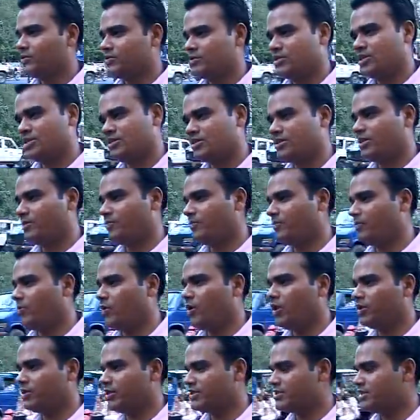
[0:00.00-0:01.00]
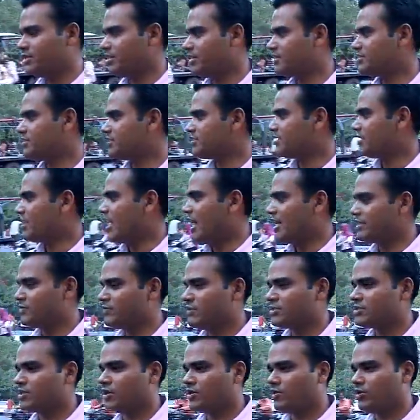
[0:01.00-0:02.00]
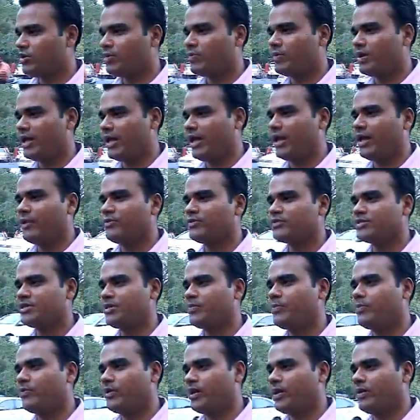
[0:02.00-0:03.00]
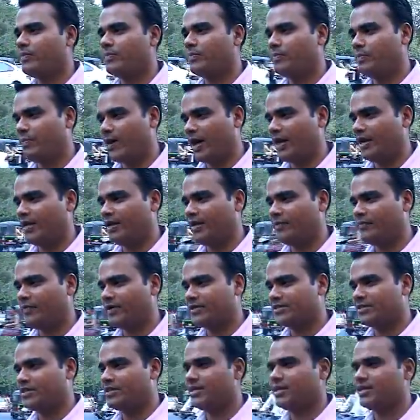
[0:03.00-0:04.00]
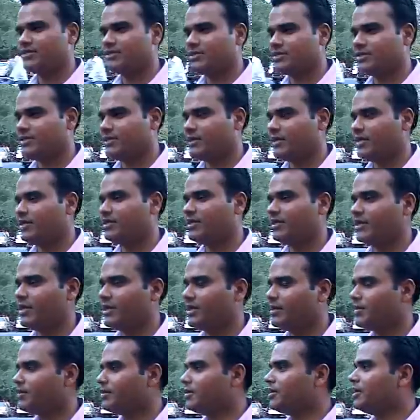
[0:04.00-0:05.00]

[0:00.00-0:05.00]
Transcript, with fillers: सिस्टम बहुत अच्छी तरह से जैसे आजवा सरोवर है उससे पूरा पानी की फैसिलिटी अच्छी से रहती है